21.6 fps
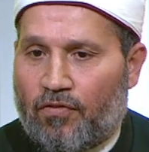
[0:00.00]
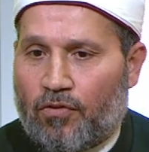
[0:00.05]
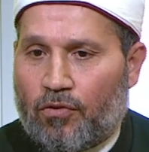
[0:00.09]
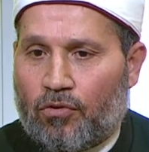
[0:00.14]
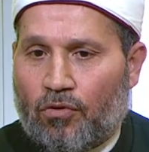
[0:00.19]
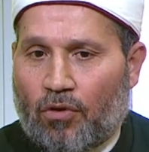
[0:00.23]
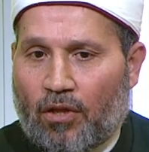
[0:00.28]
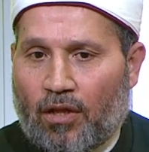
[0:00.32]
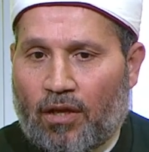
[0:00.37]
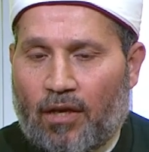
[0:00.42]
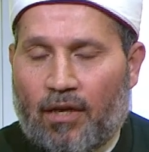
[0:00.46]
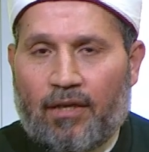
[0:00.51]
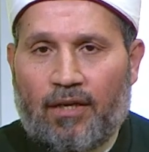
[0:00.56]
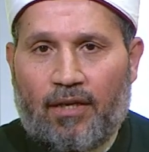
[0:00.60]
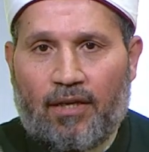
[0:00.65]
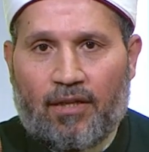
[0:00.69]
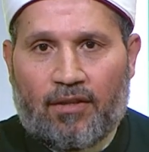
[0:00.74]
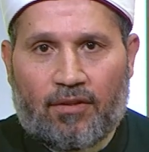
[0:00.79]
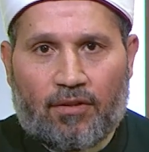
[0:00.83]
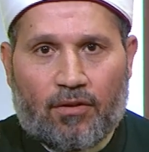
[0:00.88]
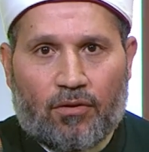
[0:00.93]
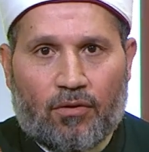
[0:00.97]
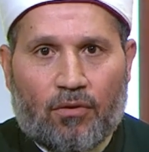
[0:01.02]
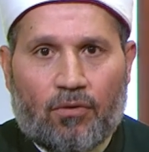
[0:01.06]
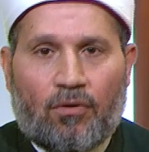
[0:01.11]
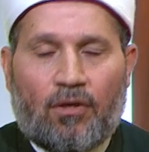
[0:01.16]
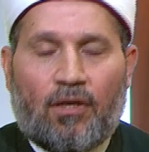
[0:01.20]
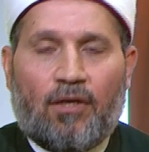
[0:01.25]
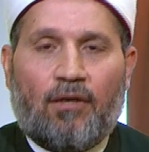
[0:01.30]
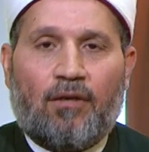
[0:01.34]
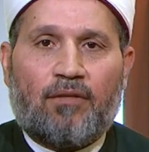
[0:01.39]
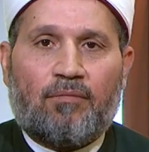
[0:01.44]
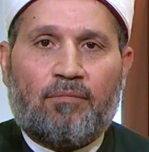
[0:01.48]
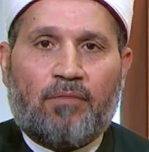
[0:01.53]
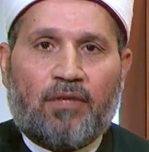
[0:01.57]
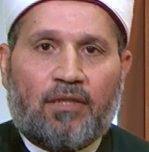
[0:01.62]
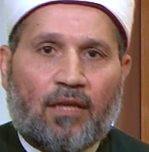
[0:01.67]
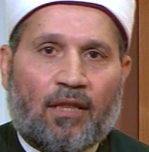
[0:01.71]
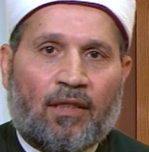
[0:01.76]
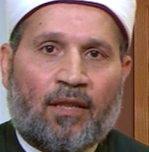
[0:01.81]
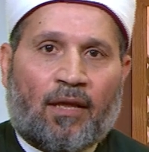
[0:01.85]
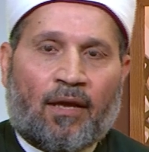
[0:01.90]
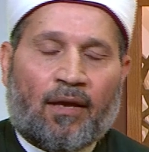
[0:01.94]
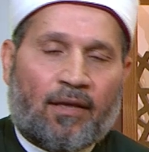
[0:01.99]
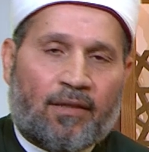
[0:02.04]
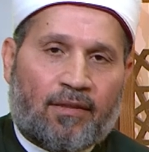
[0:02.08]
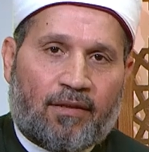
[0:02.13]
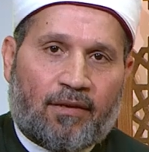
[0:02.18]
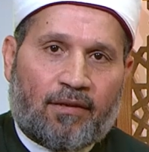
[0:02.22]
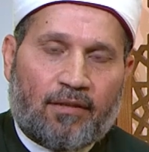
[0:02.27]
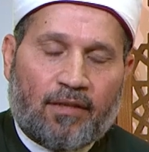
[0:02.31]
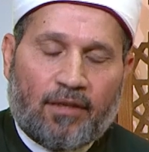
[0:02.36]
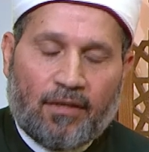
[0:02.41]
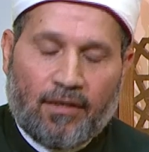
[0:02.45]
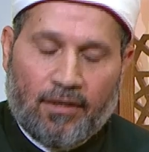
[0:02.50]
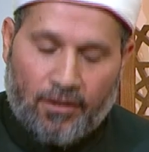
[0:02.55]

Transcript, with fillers: في الطرقه يحس ان هو بيطلع غازات